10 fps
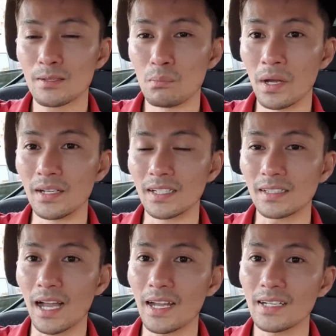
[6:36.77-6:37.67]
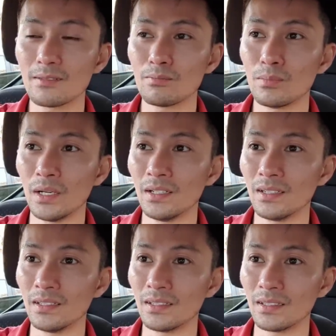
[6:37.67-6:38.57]
Mình hiện tại á,
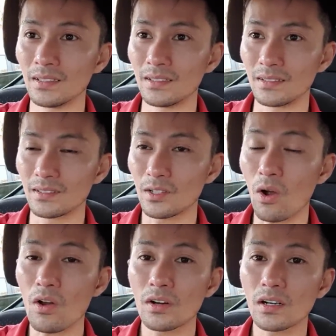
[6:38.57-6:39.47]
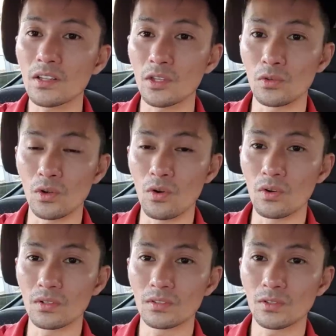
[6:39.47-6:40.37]
mình có rất là nhiều
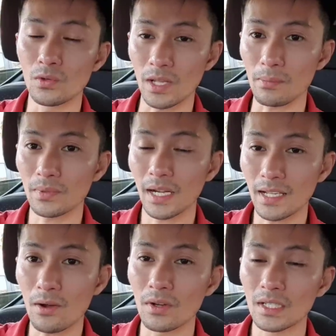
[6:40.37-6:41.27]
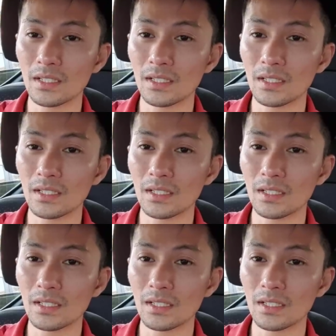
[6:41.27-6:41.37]
nguồn thu nhập khác nhau.